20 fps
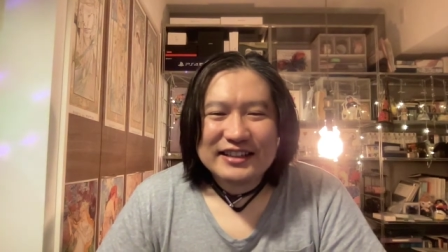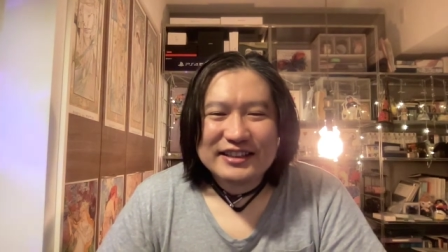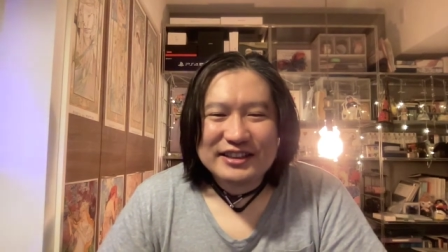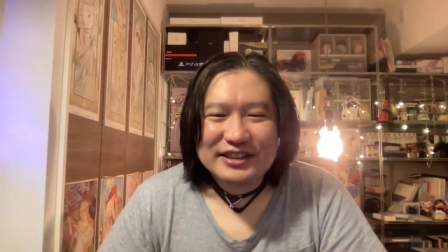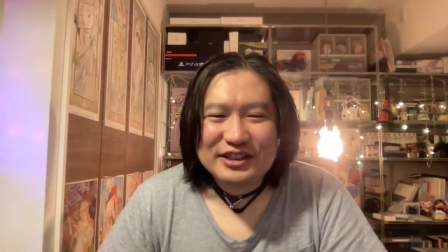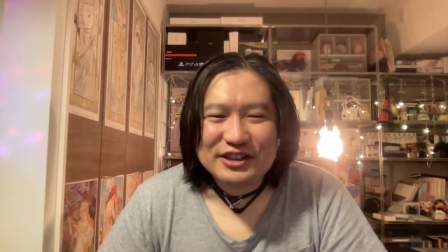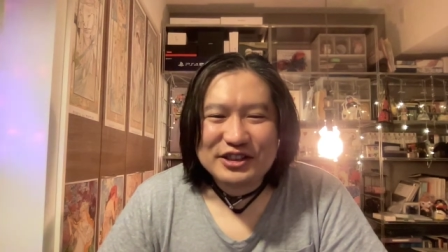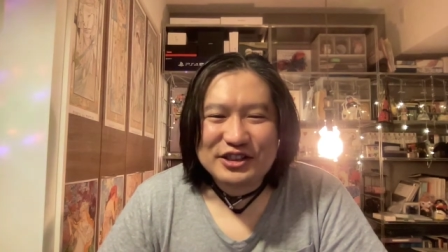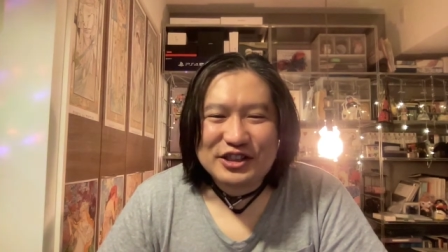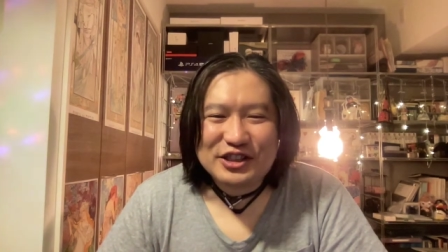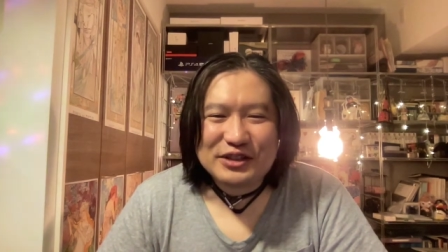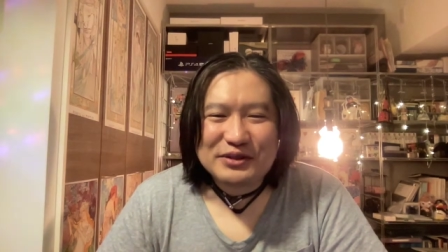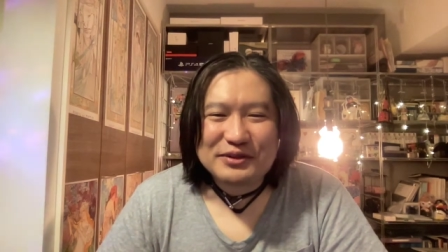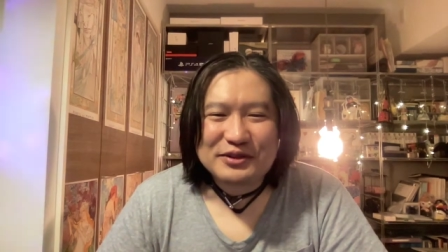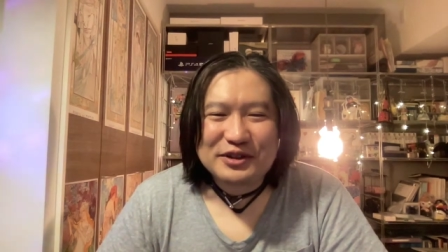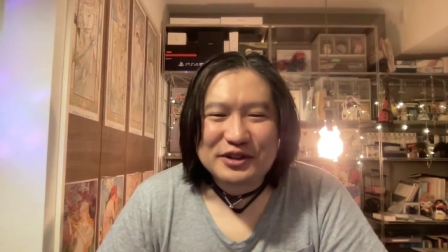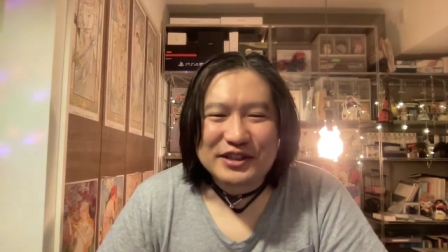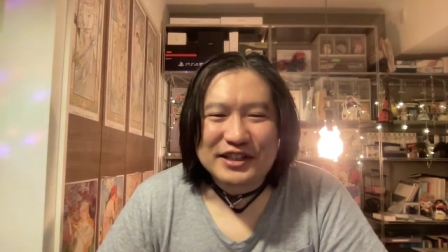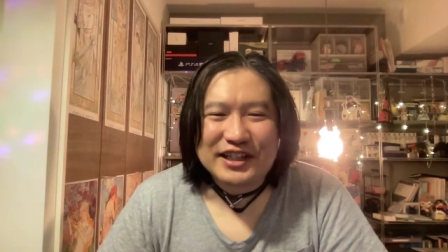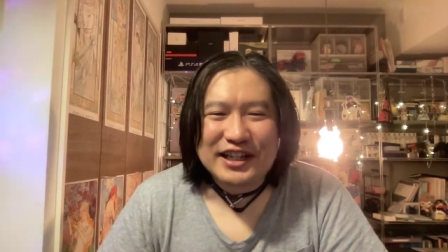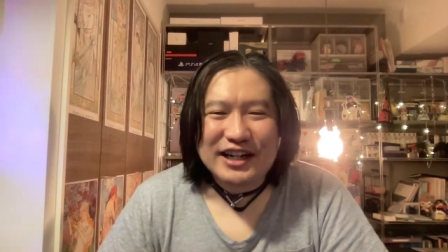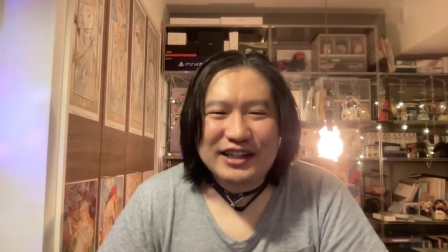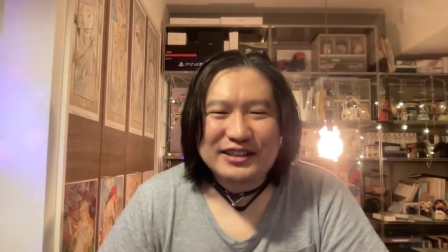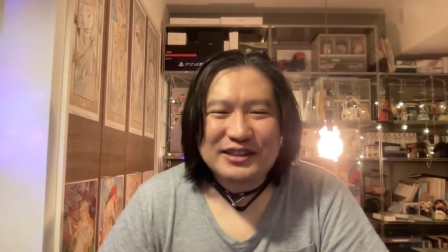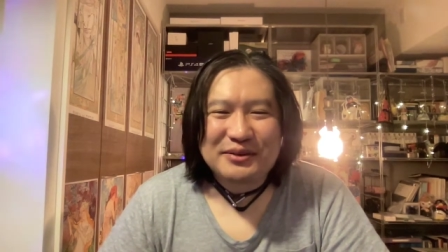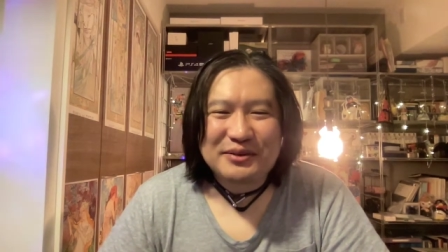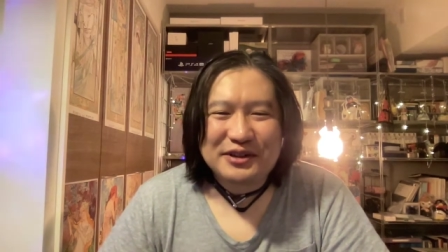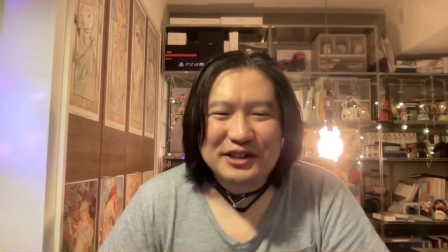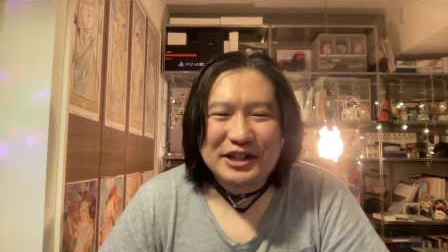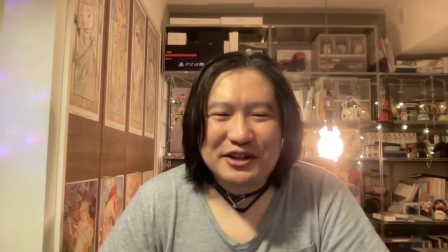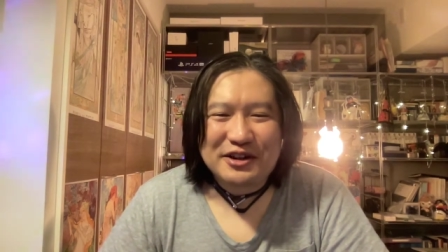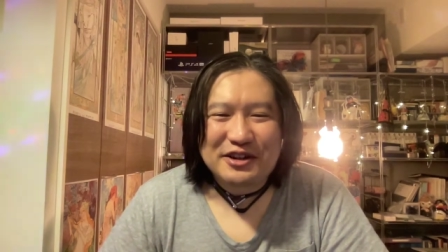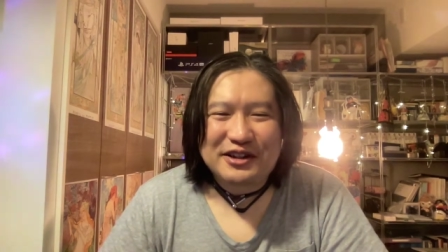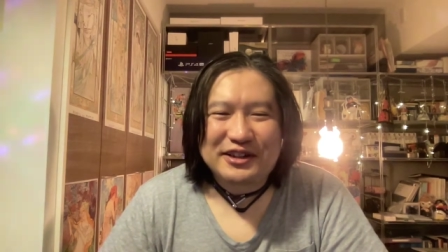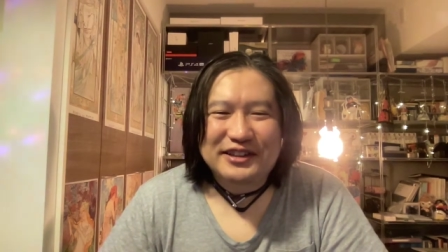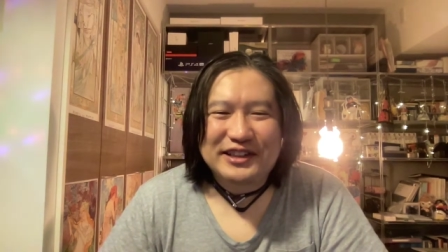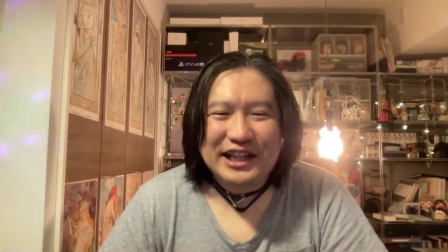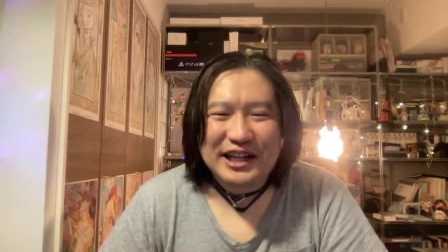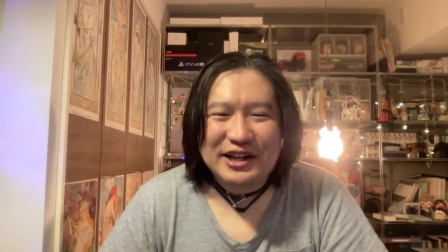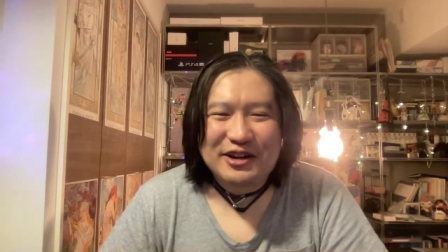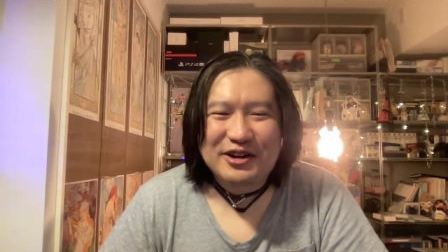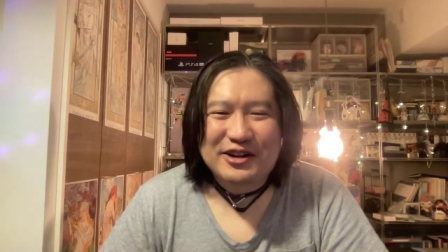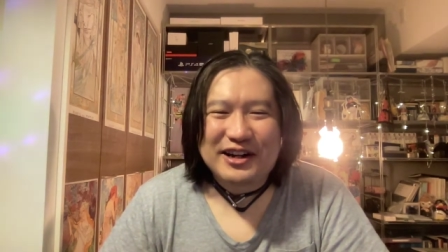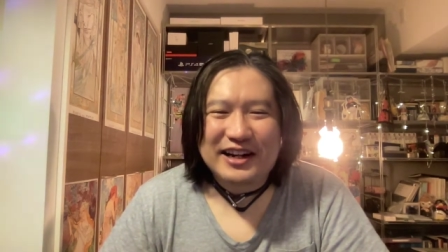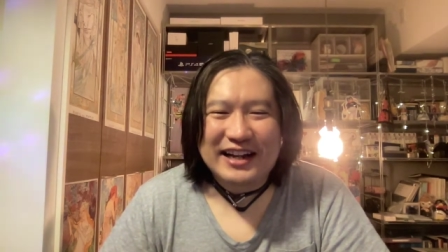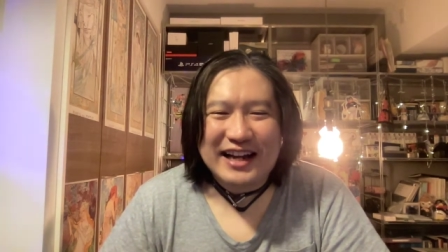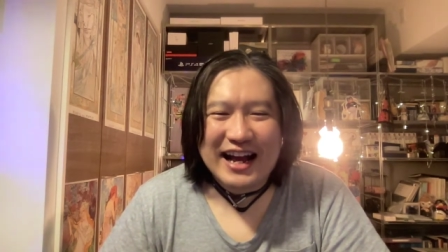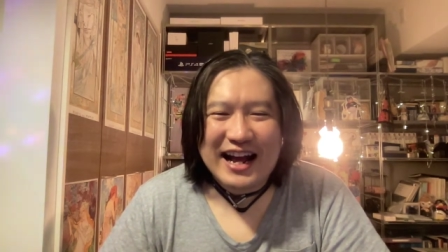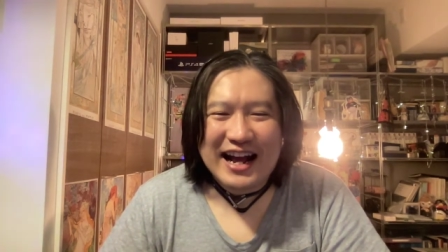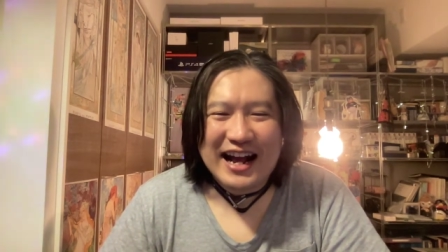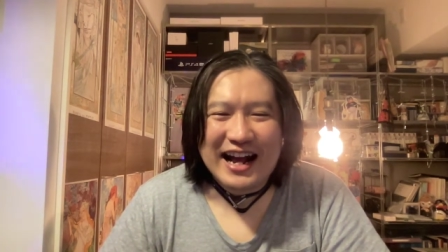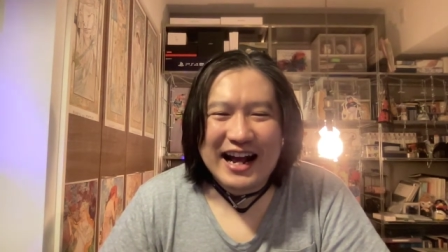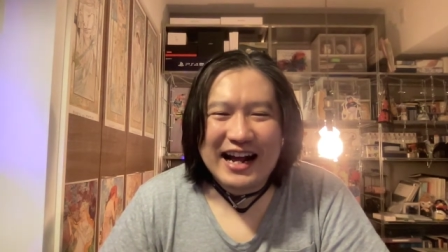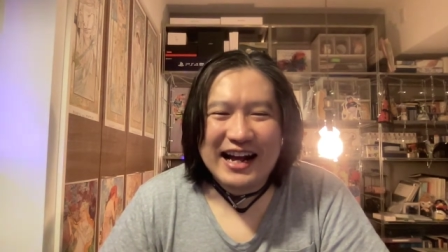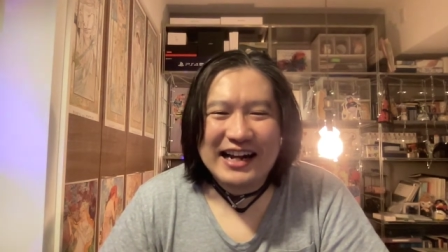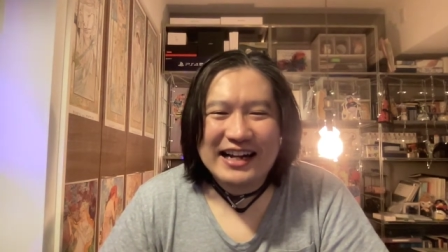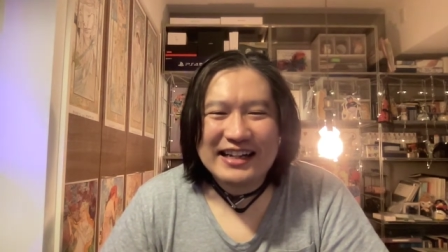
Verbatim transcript: YouTube の企画でも寝よ寝ろっかな